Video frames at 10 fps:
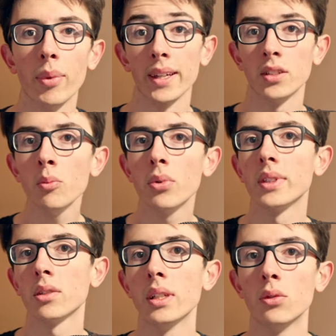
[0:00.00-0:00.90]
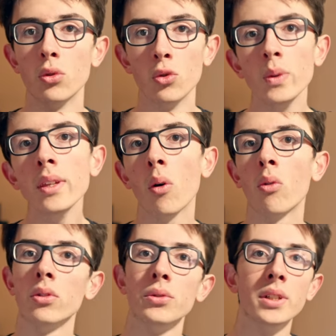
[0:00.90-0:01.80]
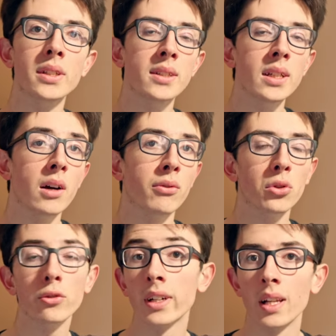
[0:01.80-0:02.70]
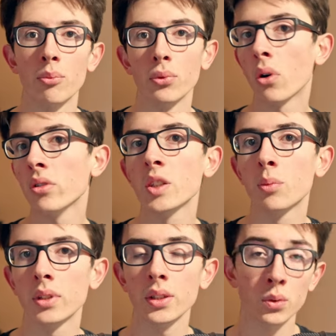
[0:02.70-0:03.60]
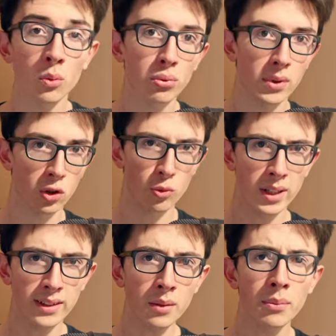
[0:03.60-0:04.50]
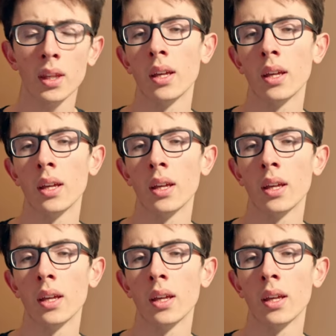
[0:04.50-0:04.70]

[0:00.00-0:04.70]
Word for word: Par exemple, si on est de nuit, on va utiliser la photo avec la plus grande exposition pour la globalité.